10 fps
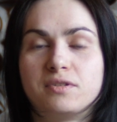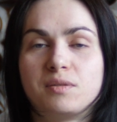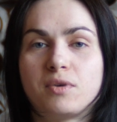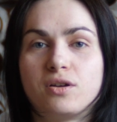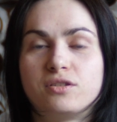
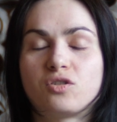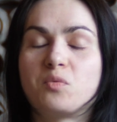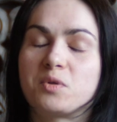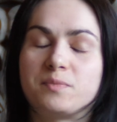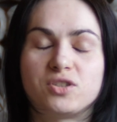Занимаюсь
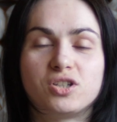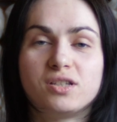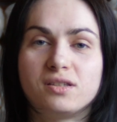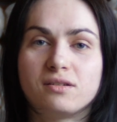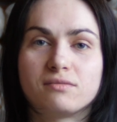здоровым образом
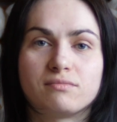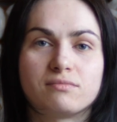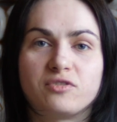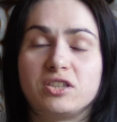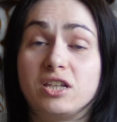жизни,
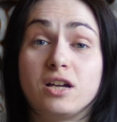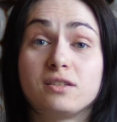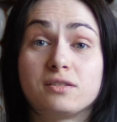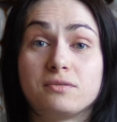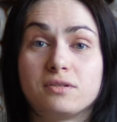
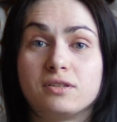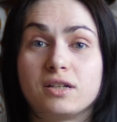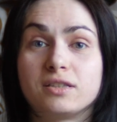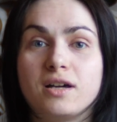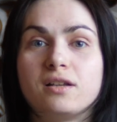вегетарианство и
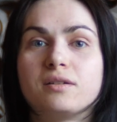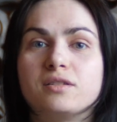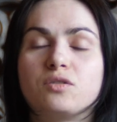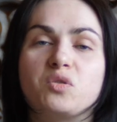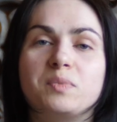так далее,
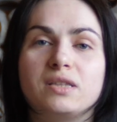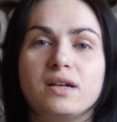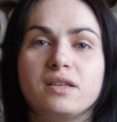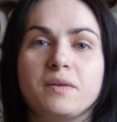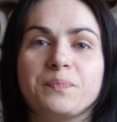здоровое
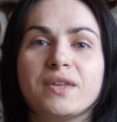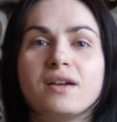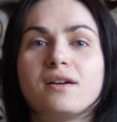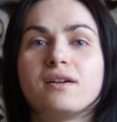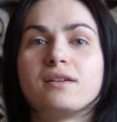питание.
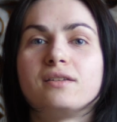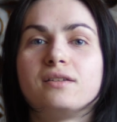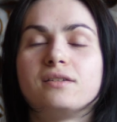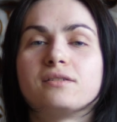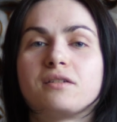
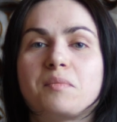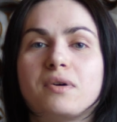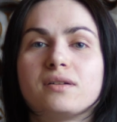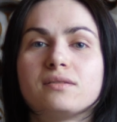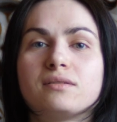И
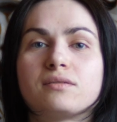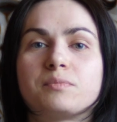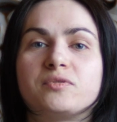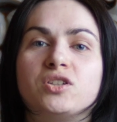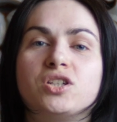Роман
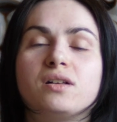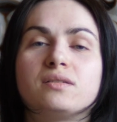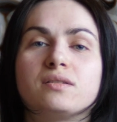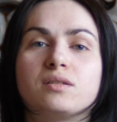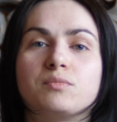
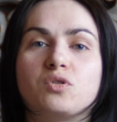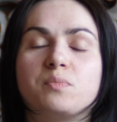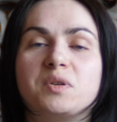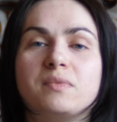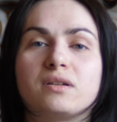встречался со мной
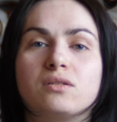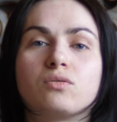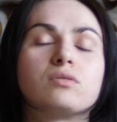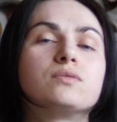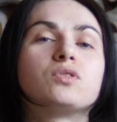
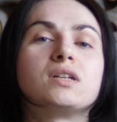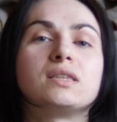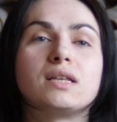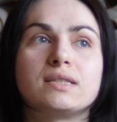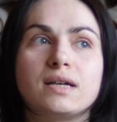примерно около двух
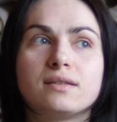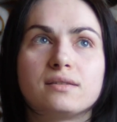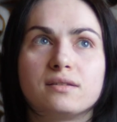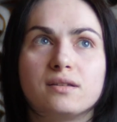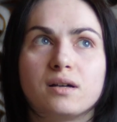лет назад.
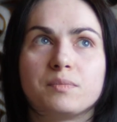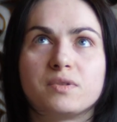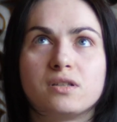Я